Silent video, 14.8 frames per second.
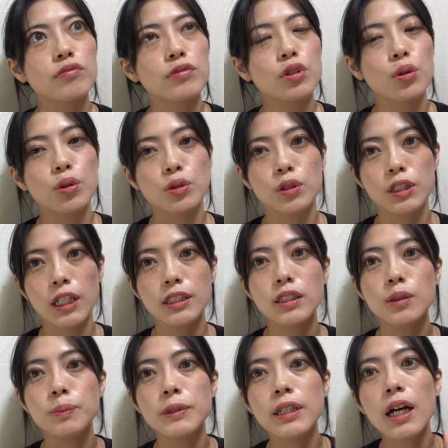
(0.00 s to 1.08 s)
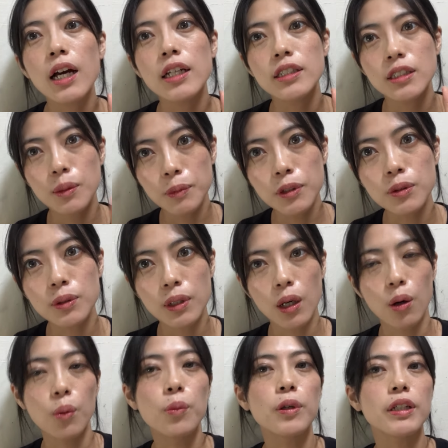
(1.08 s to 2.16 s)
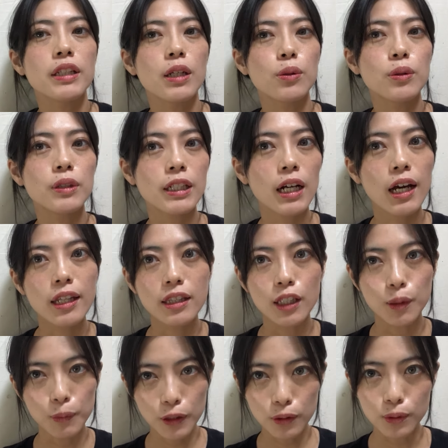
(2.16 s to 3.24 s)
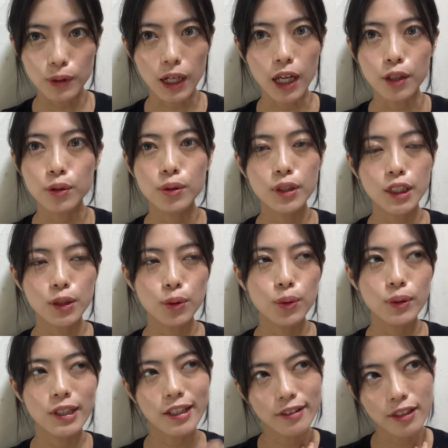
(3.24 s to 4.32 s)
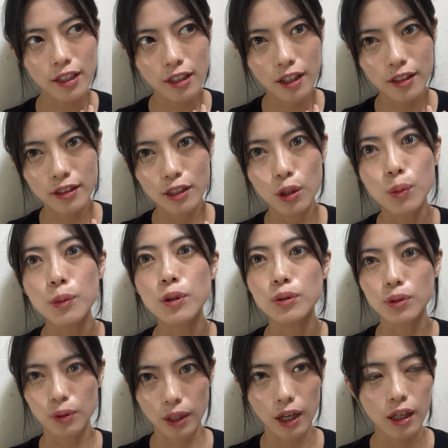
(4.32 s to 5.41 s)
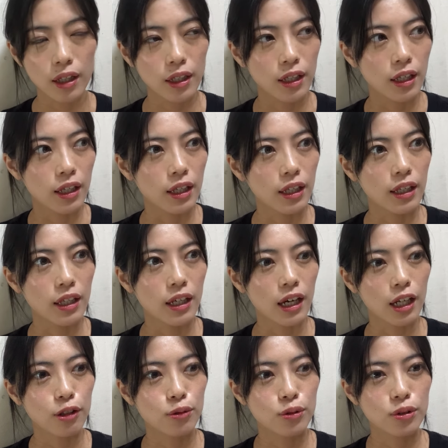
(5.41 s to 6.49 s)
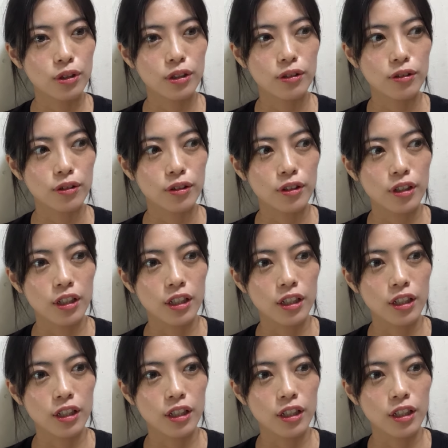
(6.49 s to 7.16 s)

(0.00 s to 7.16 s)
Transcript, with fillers: それこそ写真見返してみるとか、思い出を振り返ってみるとか、あの時どうだったなって思うとか、あの時の、